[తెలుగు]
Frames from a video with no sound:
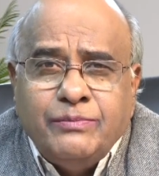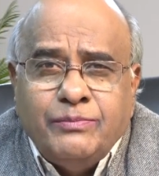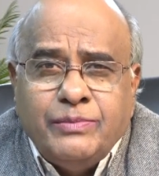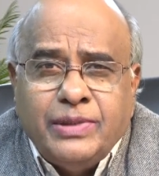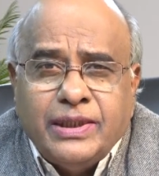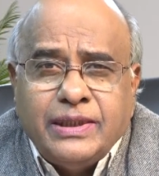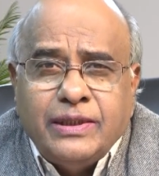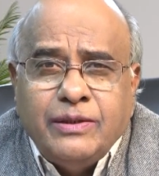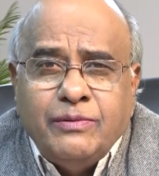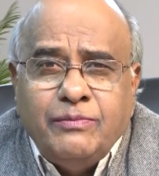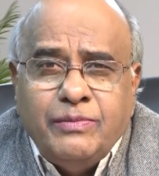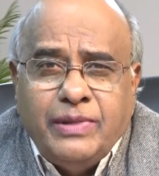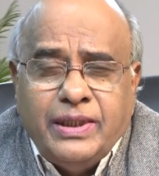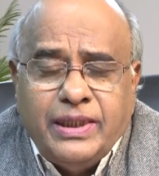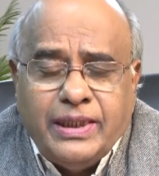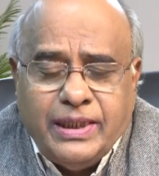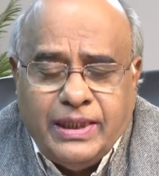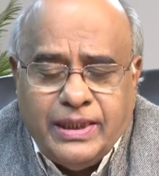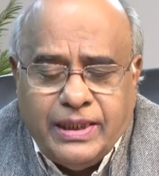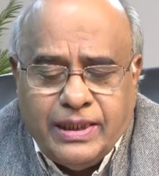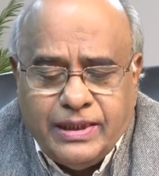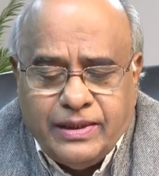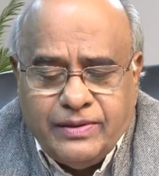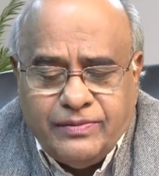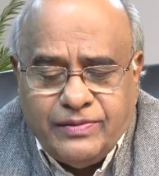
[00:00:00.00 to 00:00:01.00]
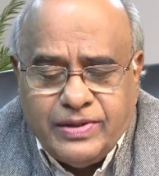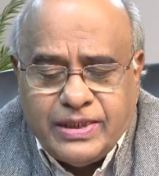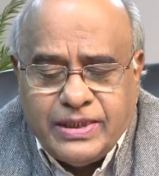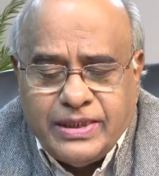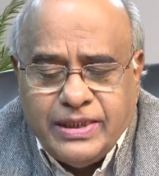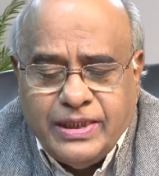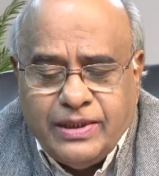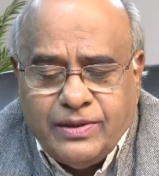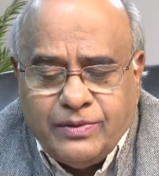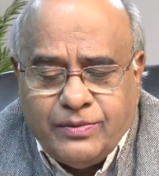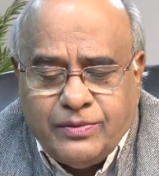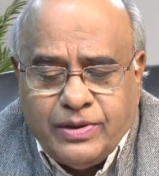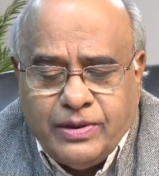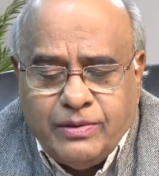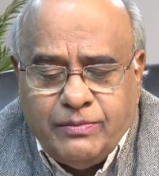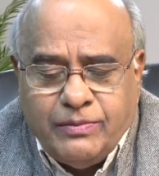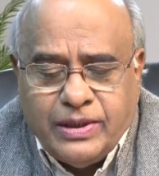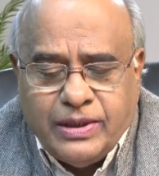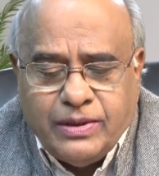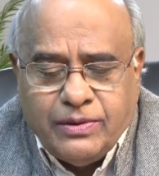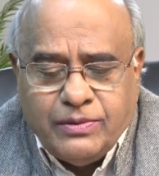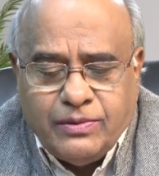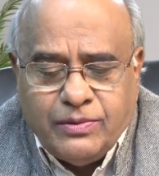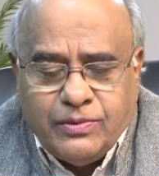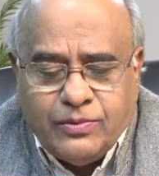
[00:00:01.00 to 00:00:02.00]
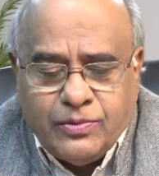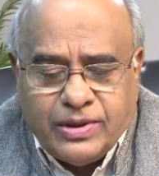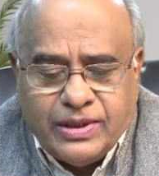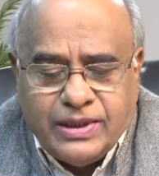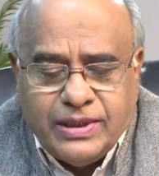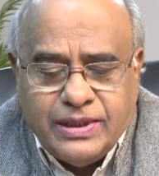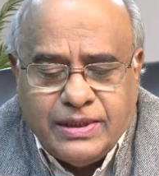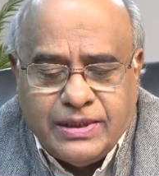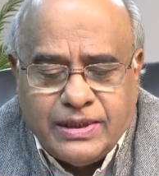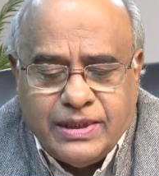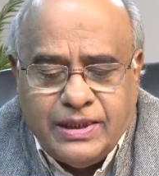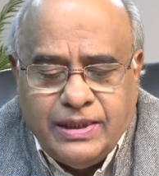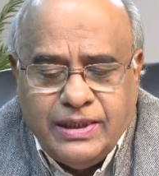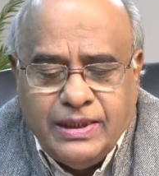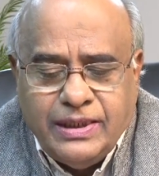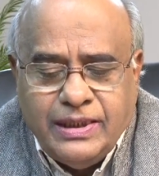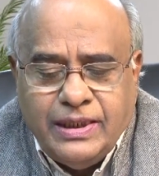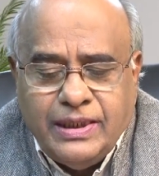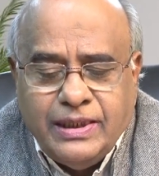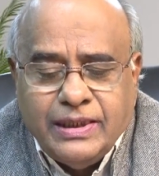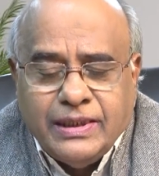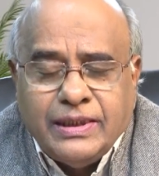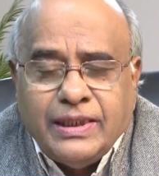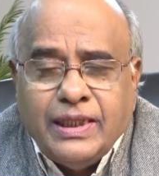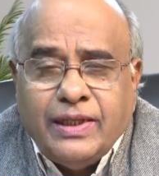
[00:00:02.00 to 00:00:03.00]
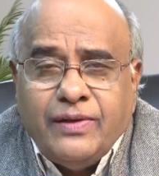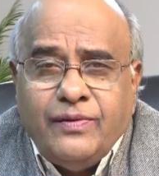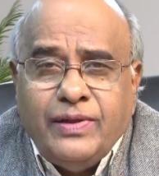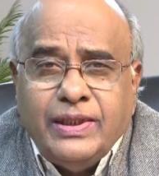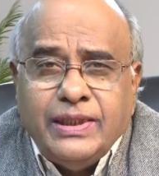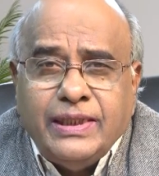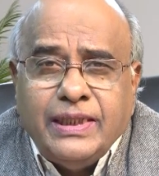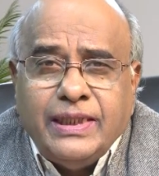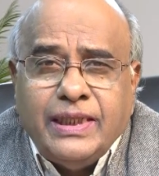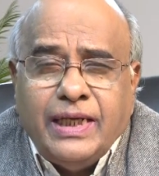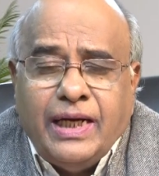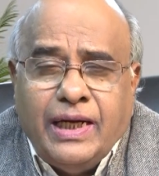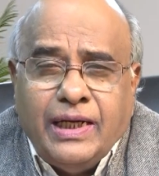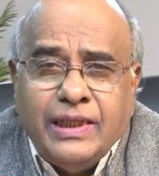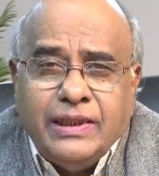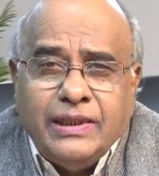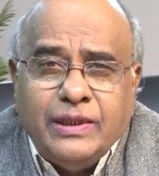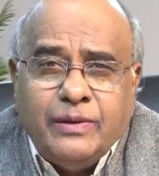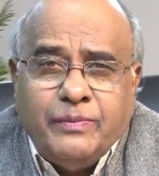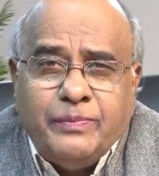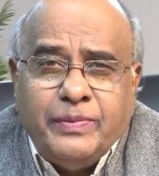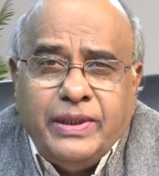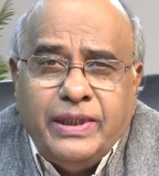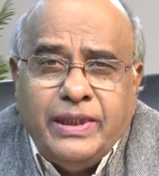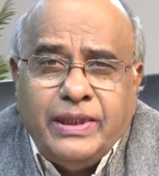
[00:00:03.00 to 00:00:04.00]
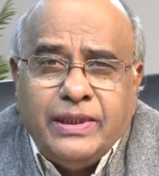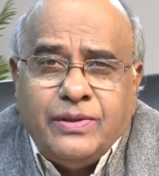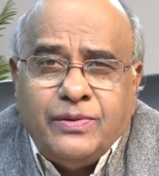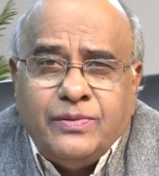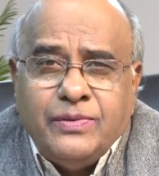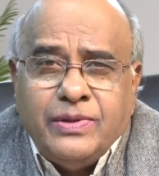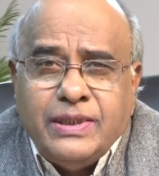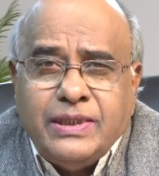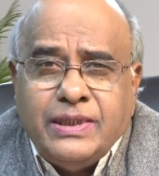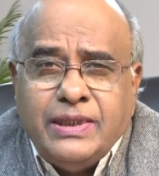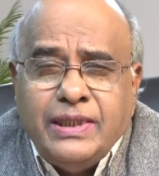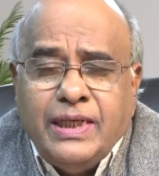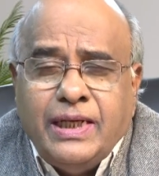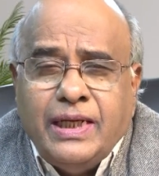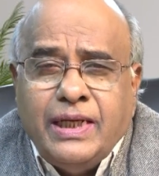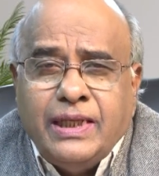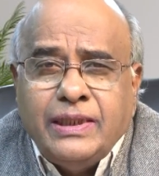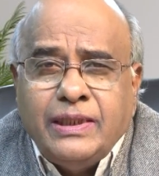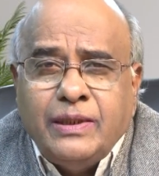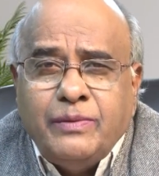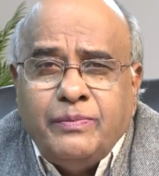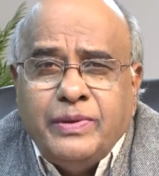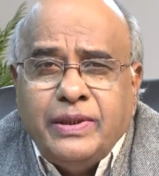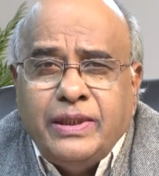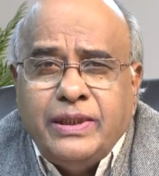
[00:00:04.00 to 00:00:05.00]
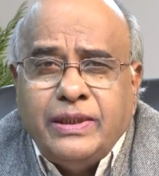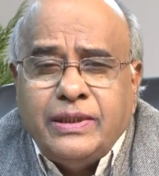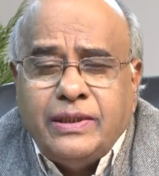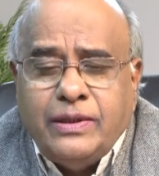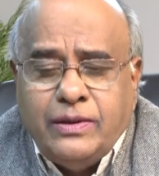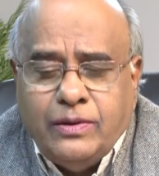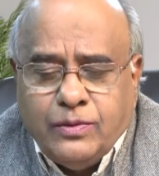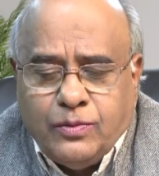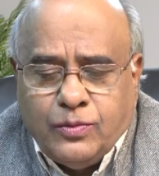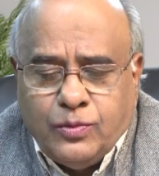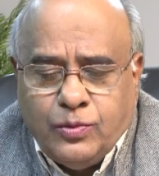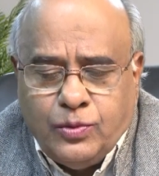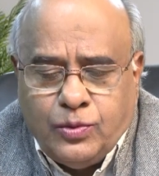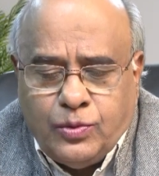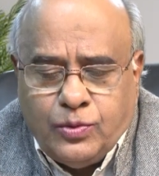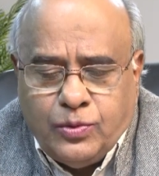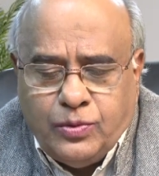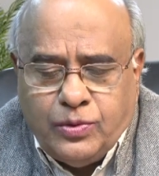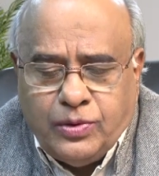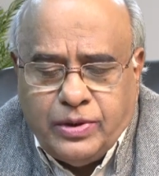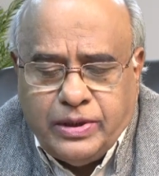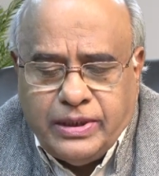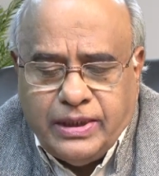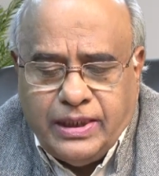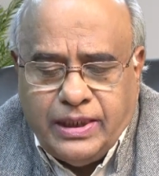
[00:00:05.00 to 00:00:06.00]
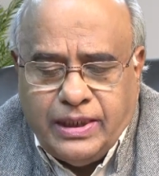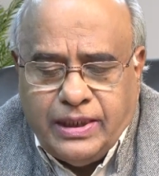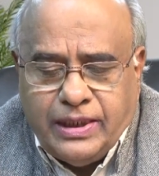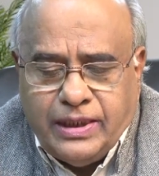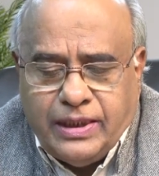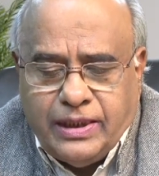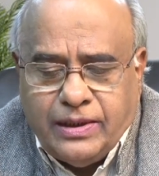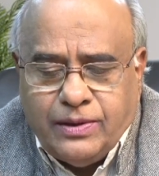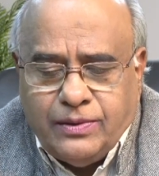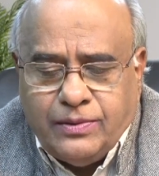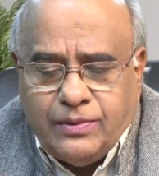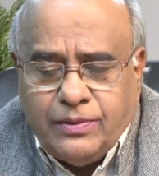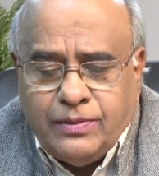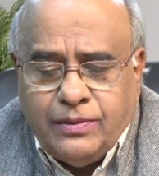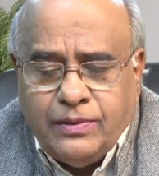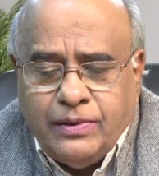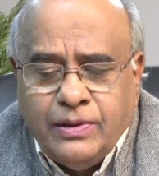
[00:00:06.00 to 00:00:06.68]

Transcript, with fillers: మతం మారారన్న విషయాన్ని కూడా మనం గుర్తించాలి తర్వాత ఇక ఆంధ్రప్రదేశ్కి వస్తే ఆంధ్రప్రదేశ్లో గుంటూరు జిల్లాలో